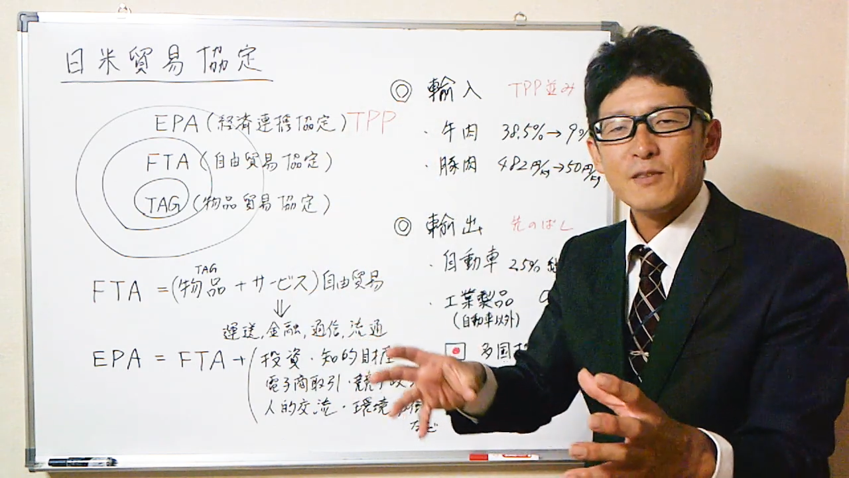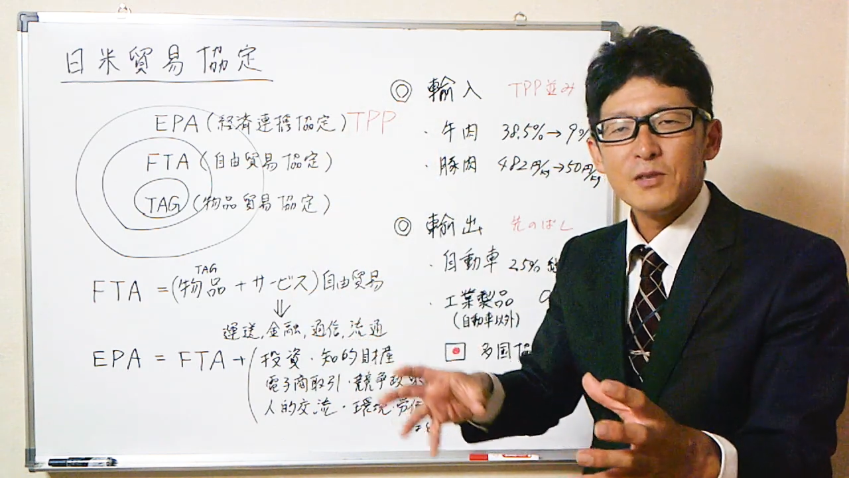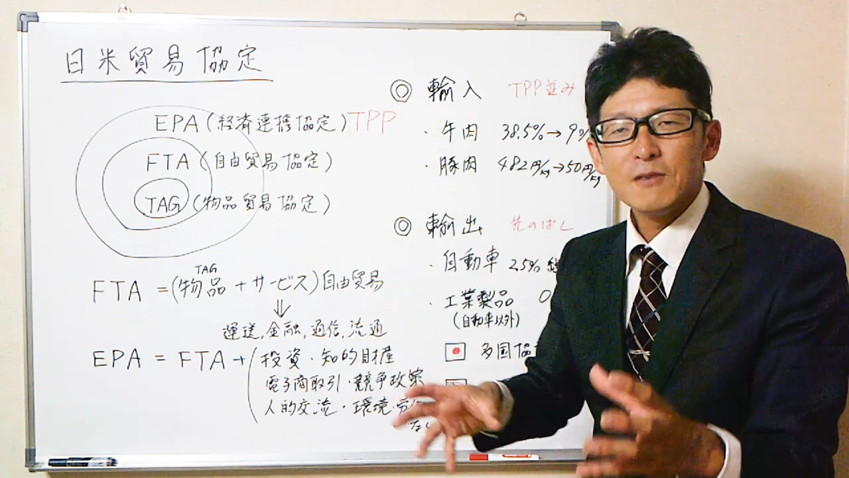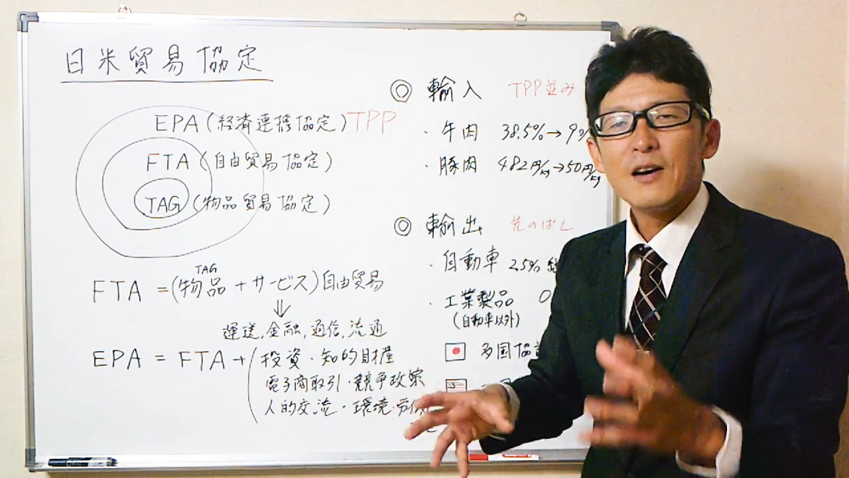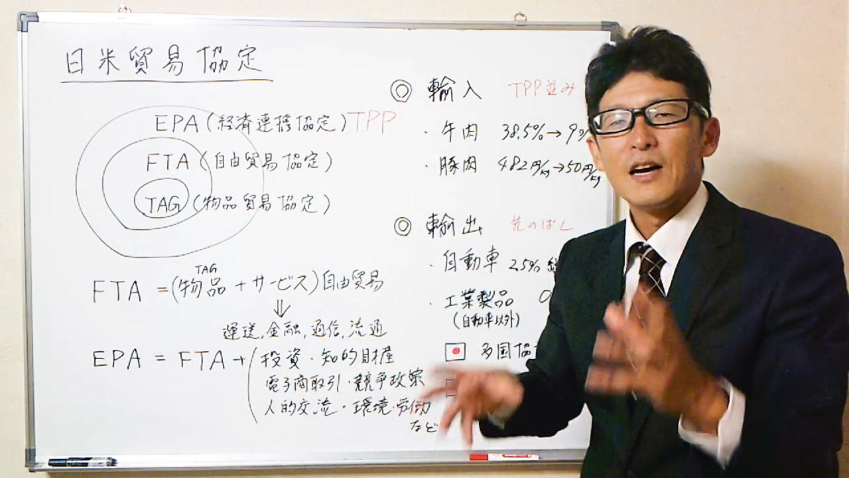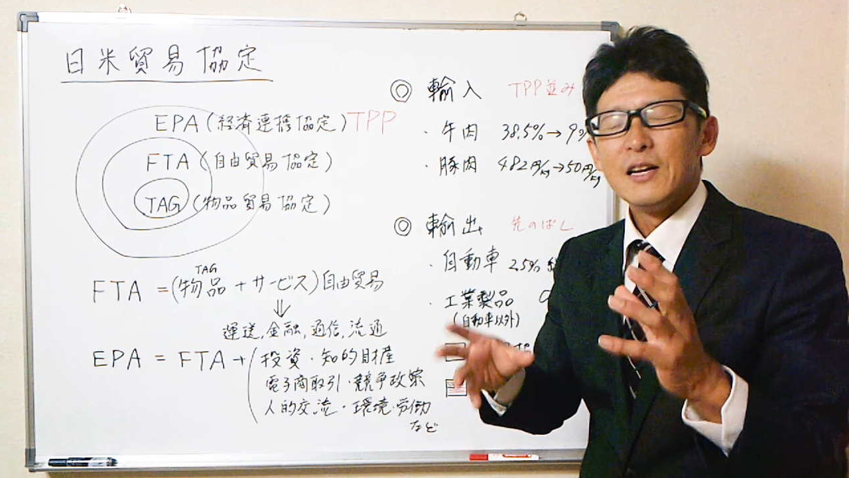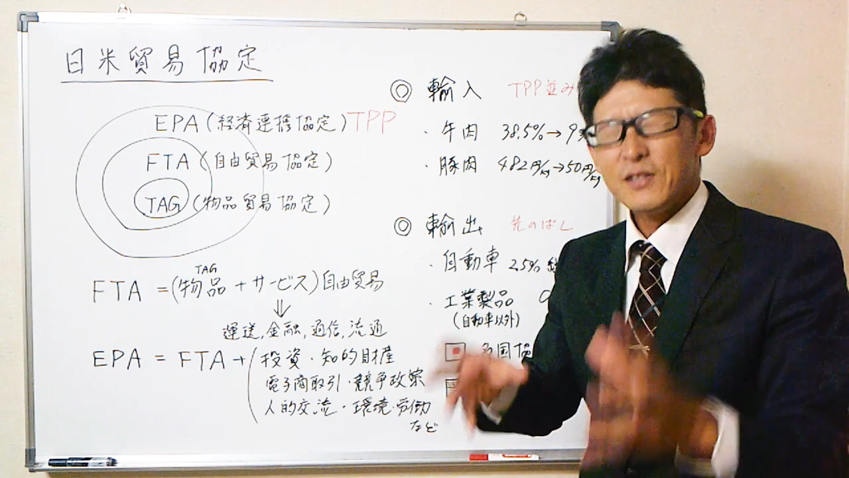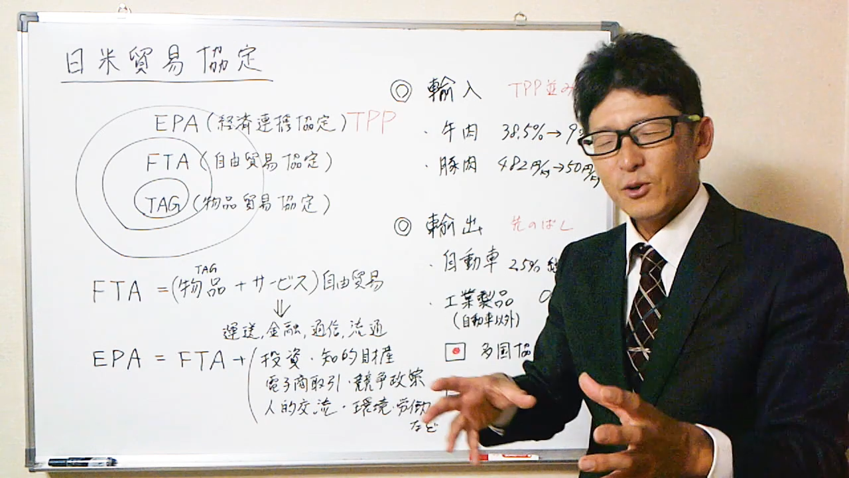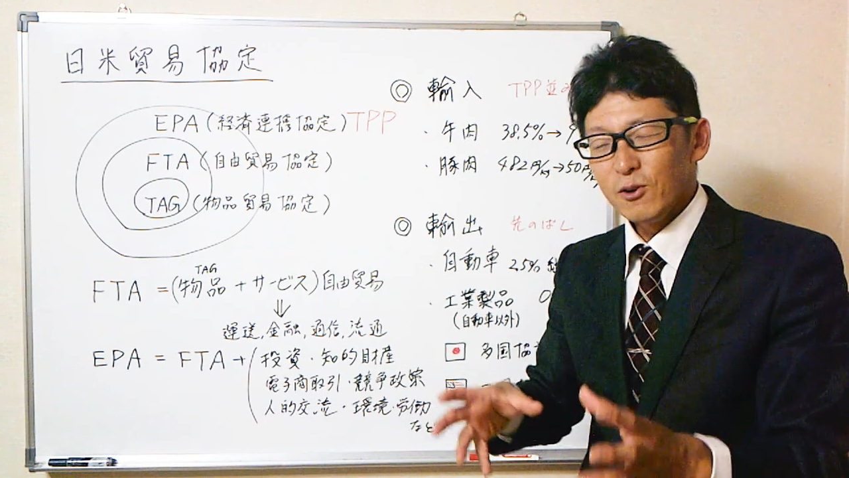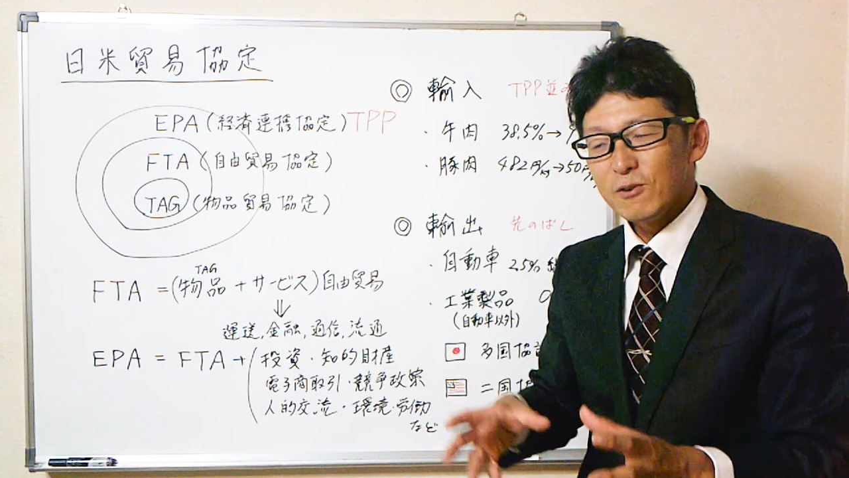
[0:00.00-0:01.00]
いう意味では
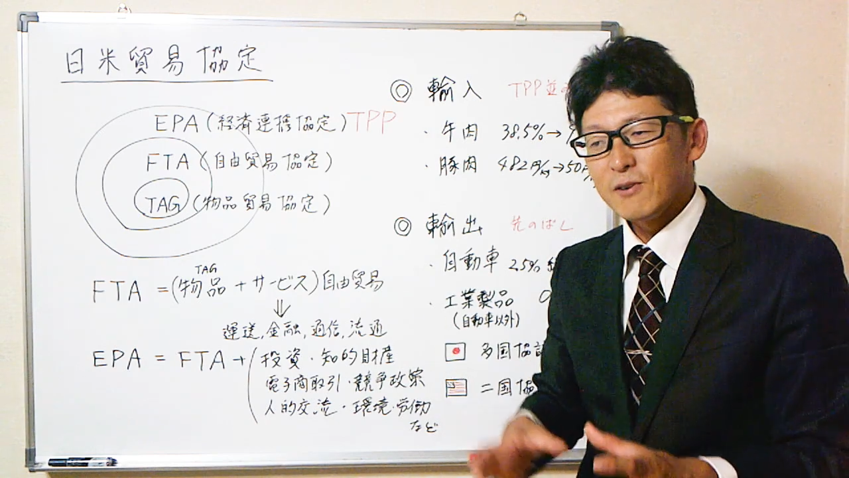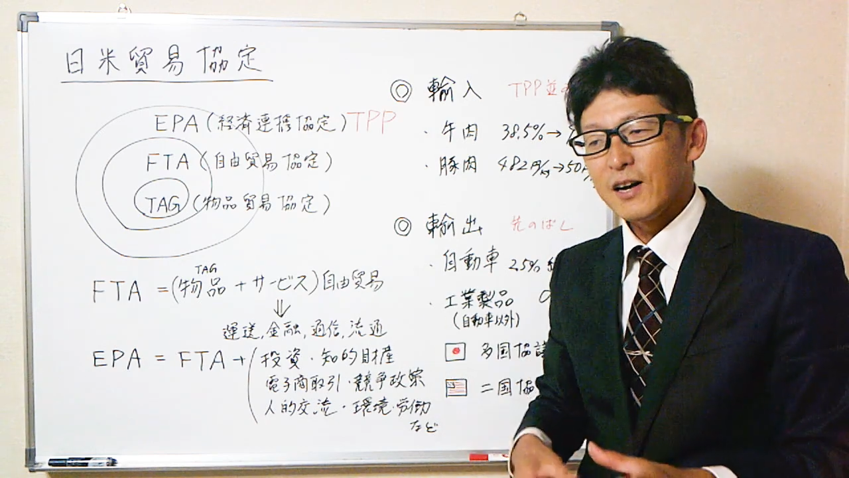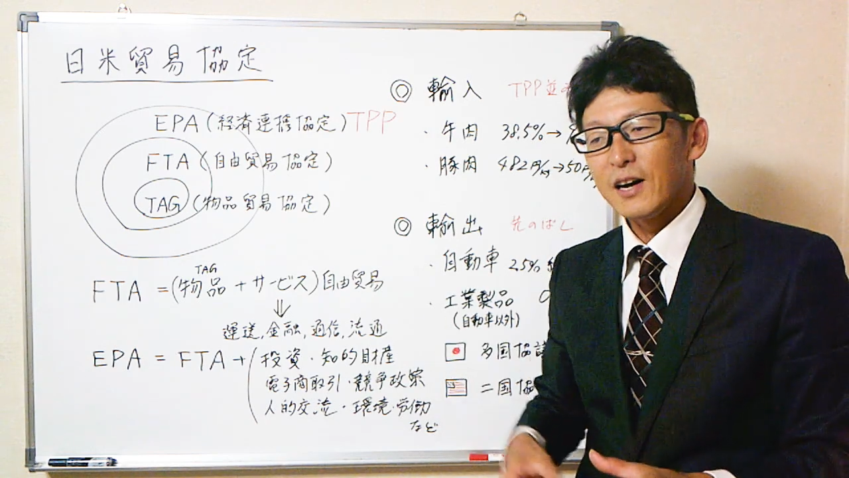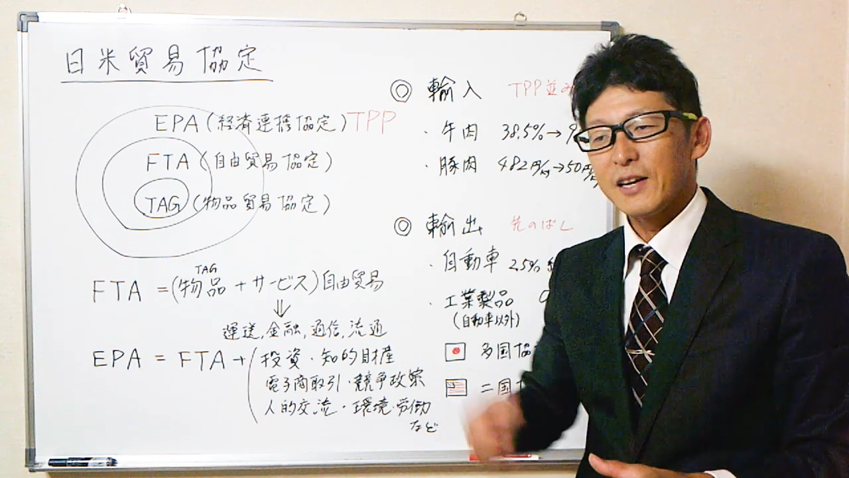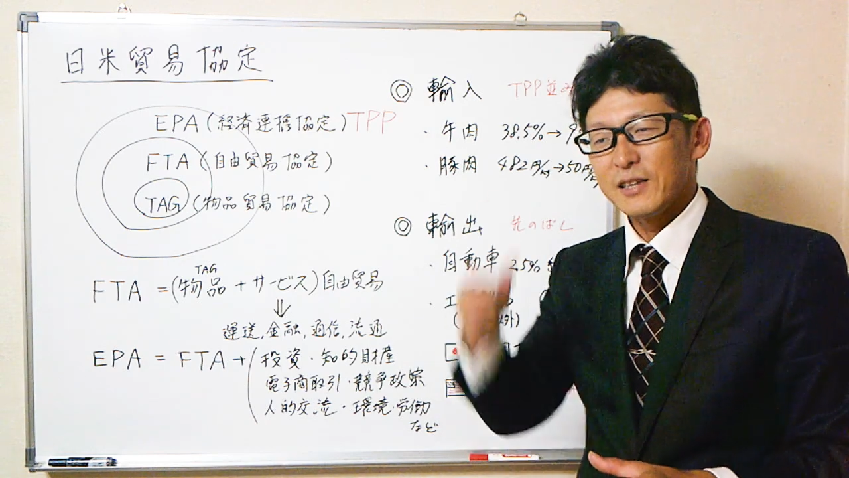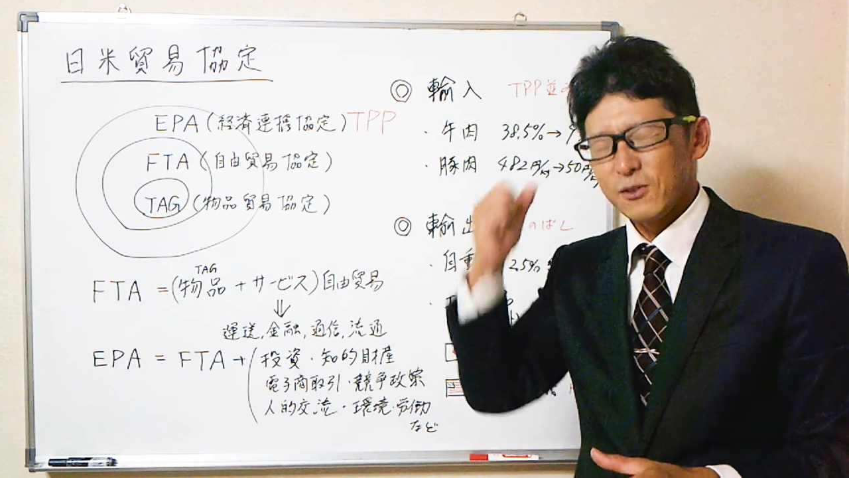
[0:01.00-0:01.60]
日本は